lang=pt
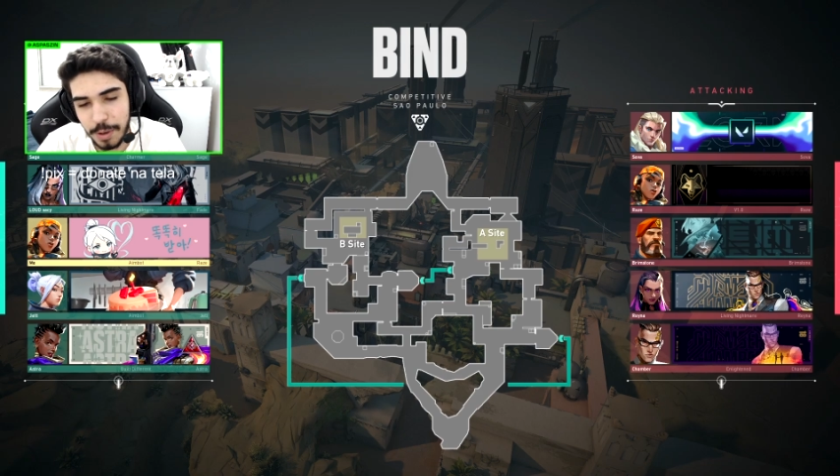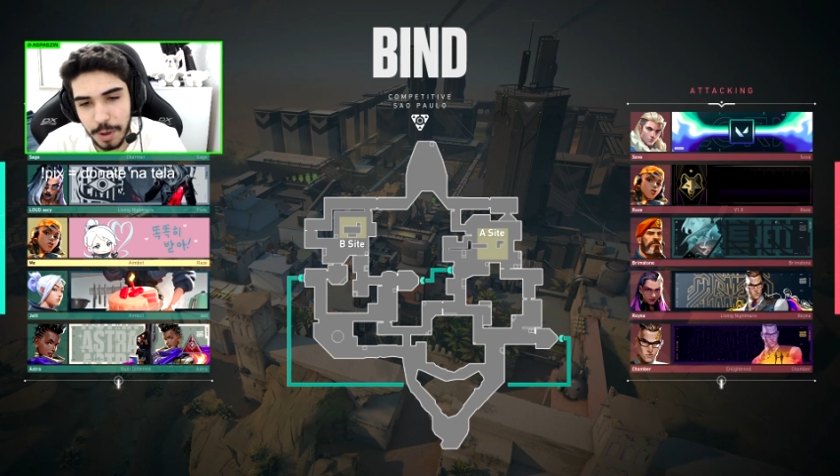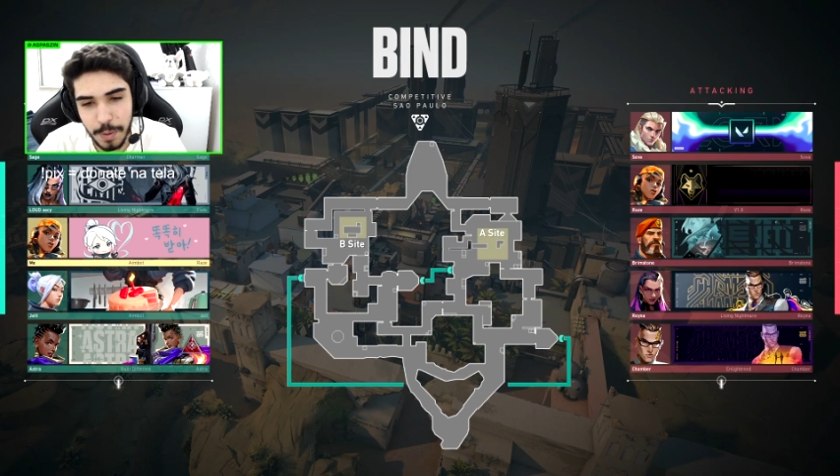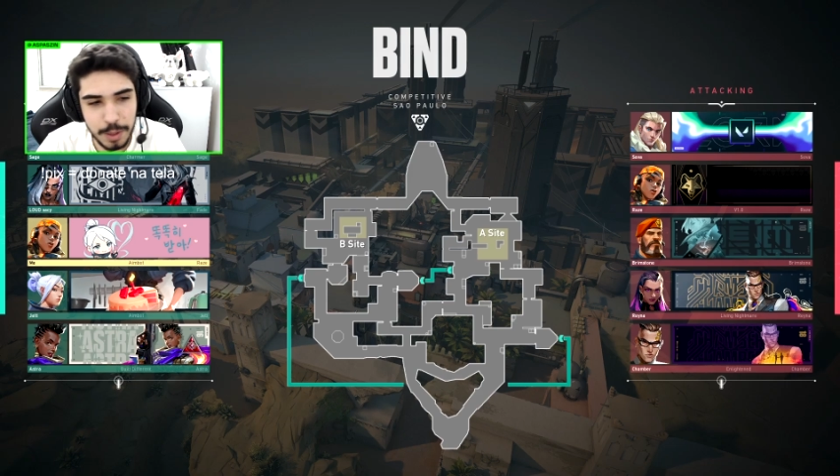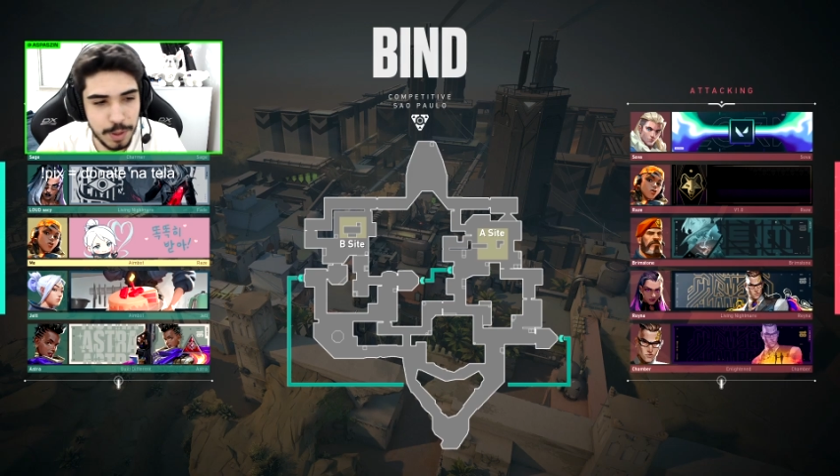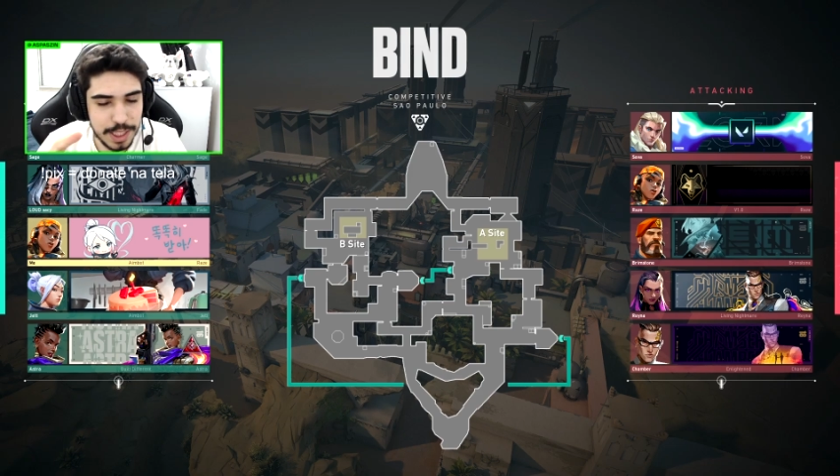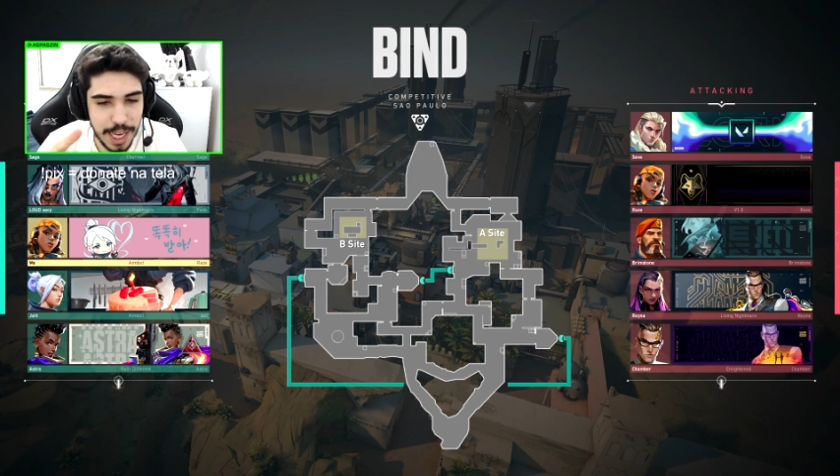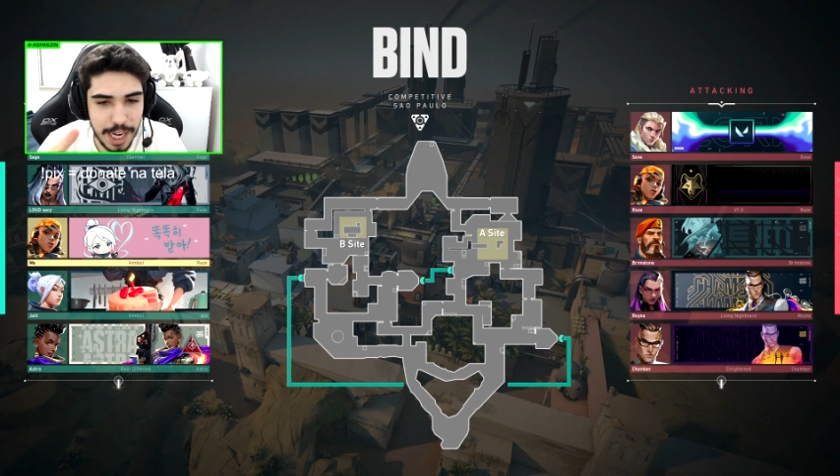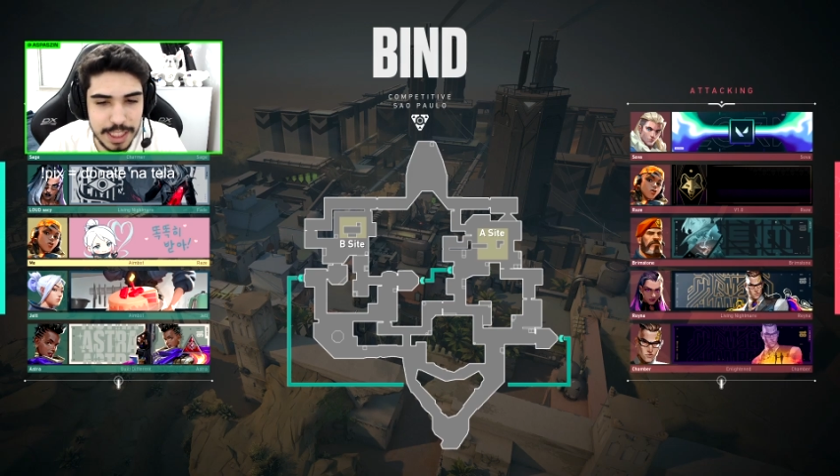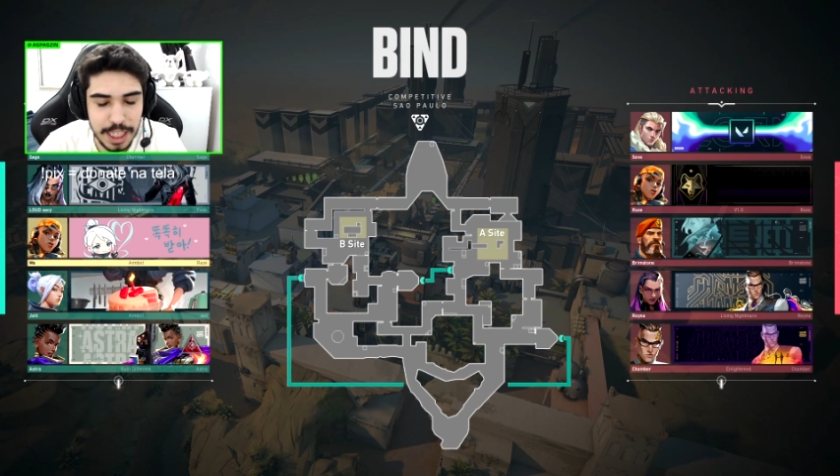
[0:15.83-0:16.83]
Quando você é
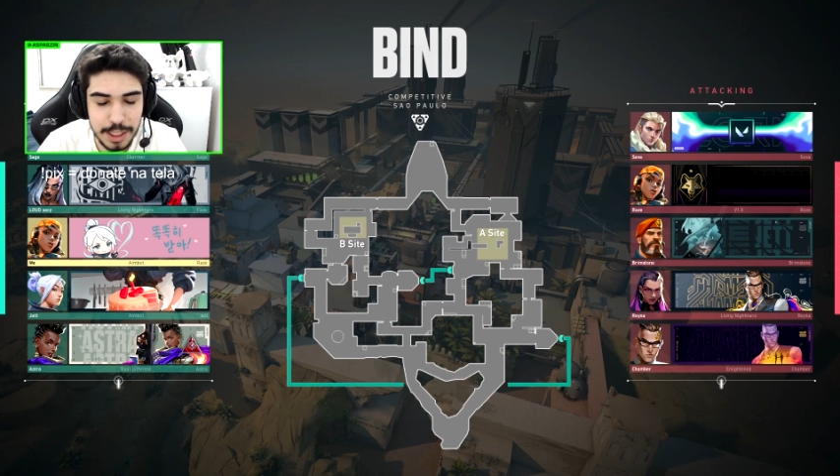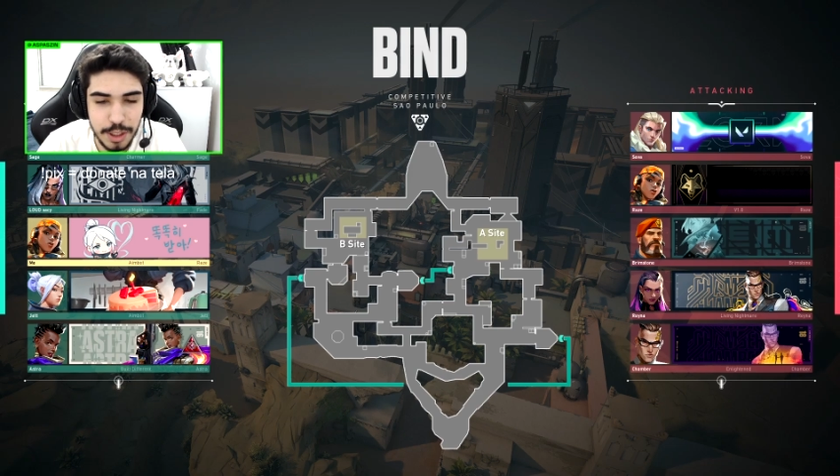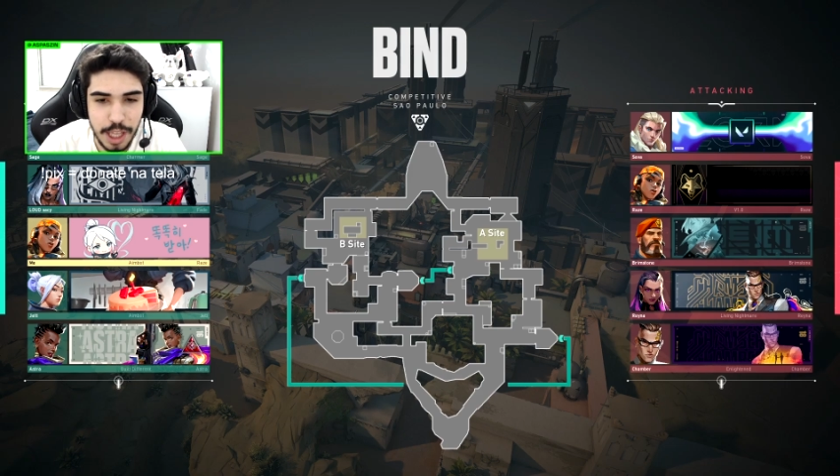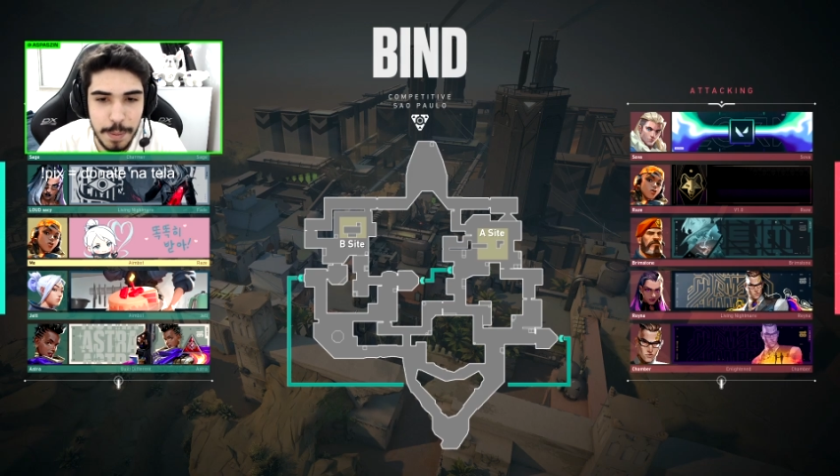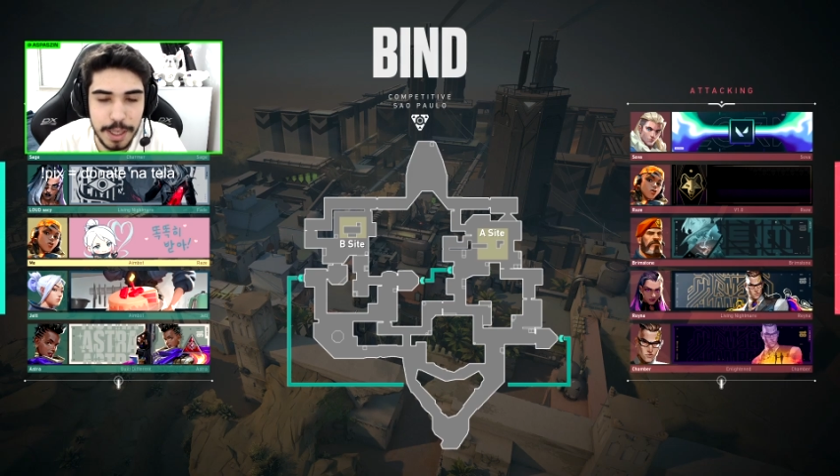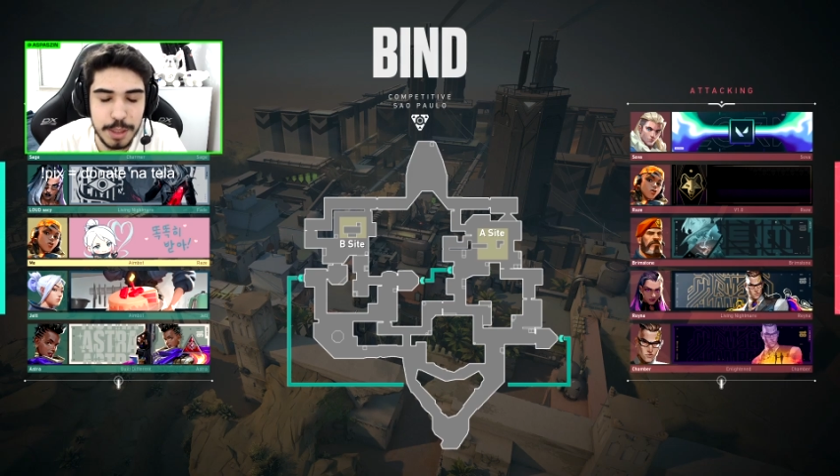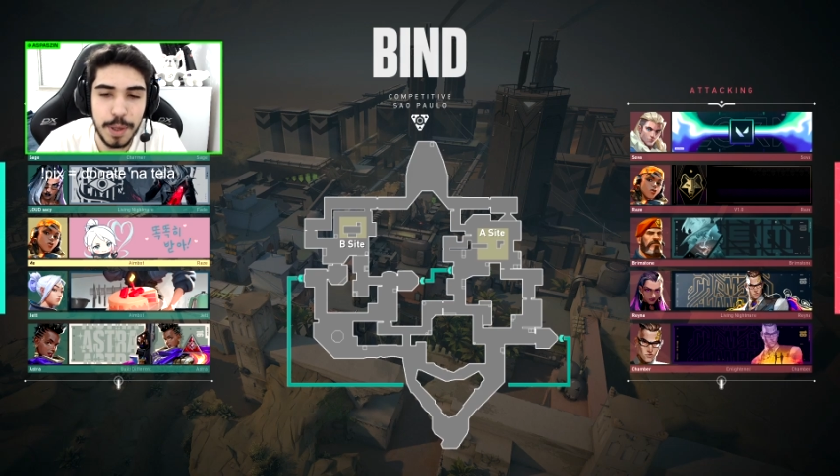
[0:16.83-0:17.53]
Radiante, não tem mais